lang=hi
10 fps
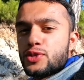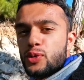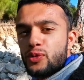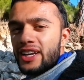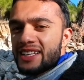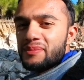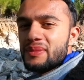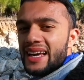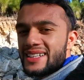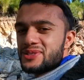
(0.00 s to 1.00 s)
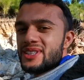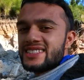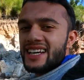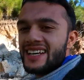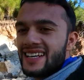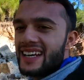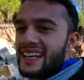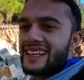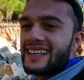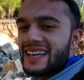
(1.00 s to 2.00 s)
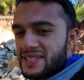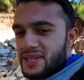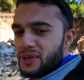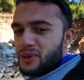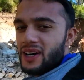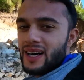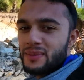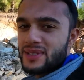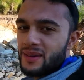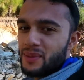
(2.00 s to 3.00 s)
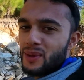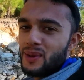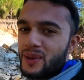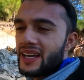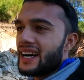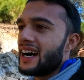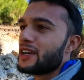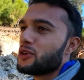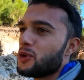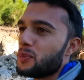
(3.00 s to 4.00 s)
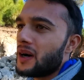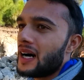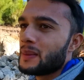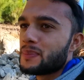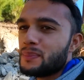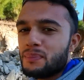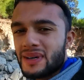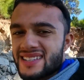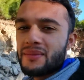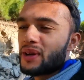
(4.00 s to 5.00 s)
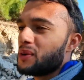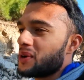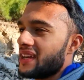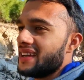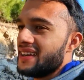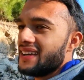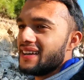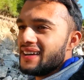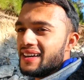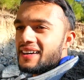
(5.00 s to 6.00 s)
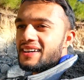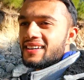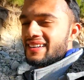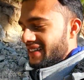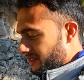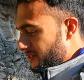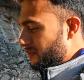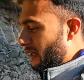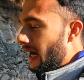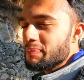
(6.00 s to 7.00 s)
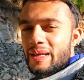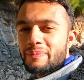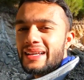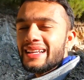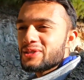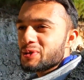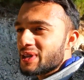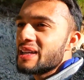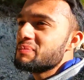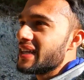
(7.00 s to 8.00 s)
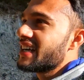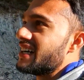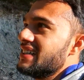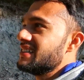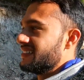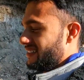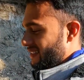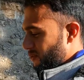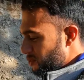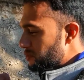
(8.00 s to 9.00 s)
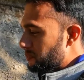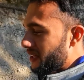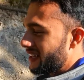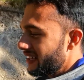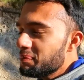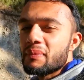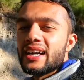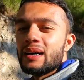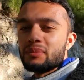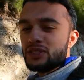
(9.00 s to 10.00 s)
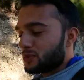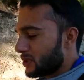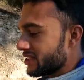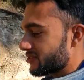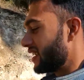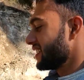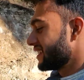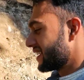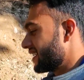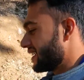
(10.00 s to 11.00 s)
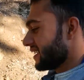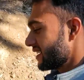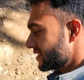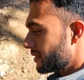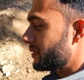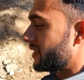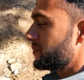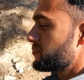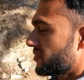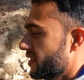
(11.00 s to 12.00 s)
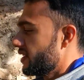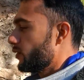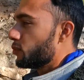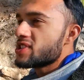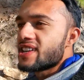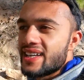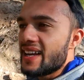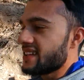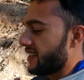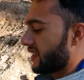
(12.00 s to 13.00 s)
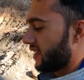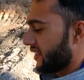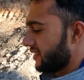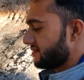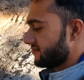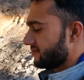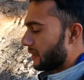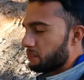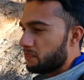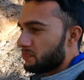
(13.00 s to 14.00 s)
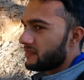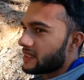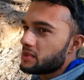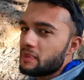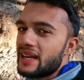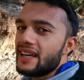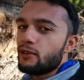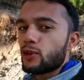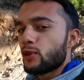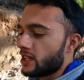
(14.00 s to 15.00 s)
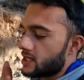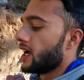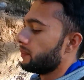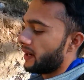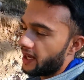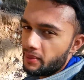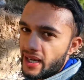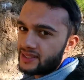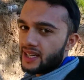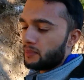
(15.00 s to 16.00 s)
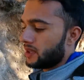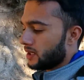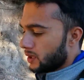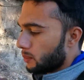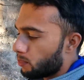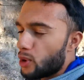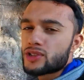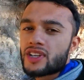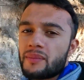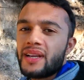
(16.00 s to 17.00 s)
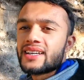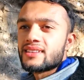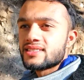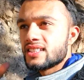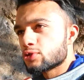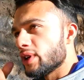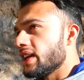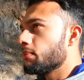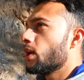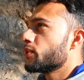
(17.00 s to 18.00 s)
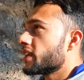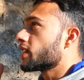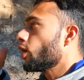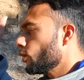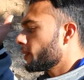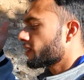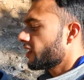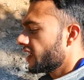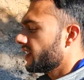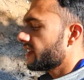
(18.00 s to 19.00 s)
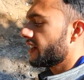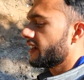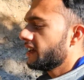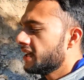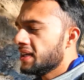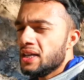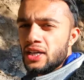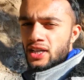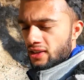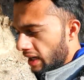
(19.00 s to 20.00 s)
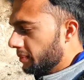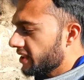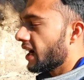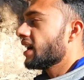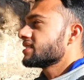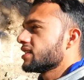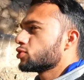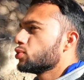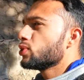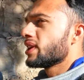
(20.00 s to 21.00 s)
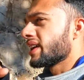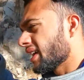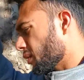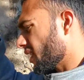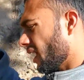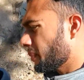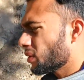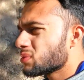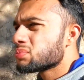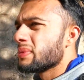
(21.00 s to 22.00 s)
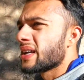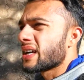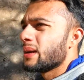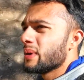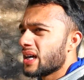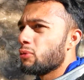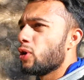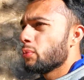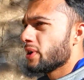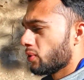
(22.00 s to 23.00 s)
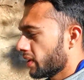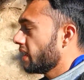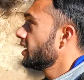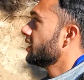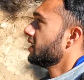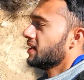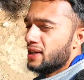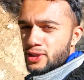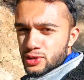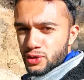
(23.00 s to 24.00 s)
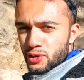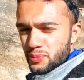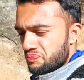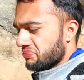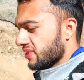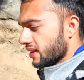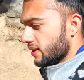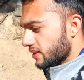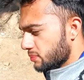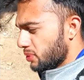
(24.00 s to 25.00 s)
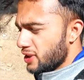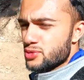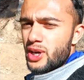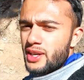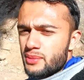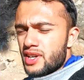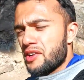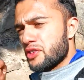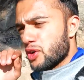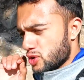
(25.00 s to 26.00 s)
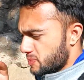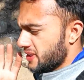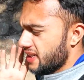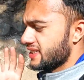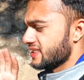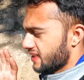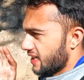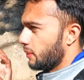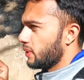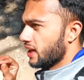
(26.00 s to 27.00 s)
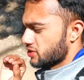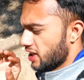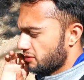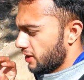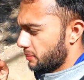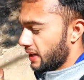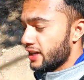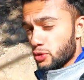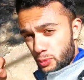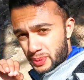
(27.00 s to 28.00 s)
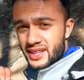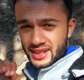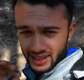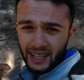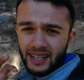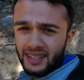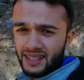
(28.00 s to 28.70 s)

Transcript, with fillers: सो वेलकम बैक टू द चैनल एंड कैसे हो आप सब लोग आई होप आप मज़े में होंगे आपने पहले जो क्लिप देखा उसमें क्लिप में आपने जो पुलिस वाले देखे असल में वो मुझे कह रहे थे कि अब सबसे पहले उन्होंने चाय पिलाई भाई साहब बॉर्डर हमने क्रॉस किया जो इलम माउंटेन का ऊपर वाला एरिया है अभी यहाँ से शुरू करेंगे और यहाँ पे मेरे ख्याल में गाँव वाँव भी होंगे तो पुलिस वाले काफ़ी हॉस्पिटलिटी से काम लिया चाय वाय पिलाई और फिर कहा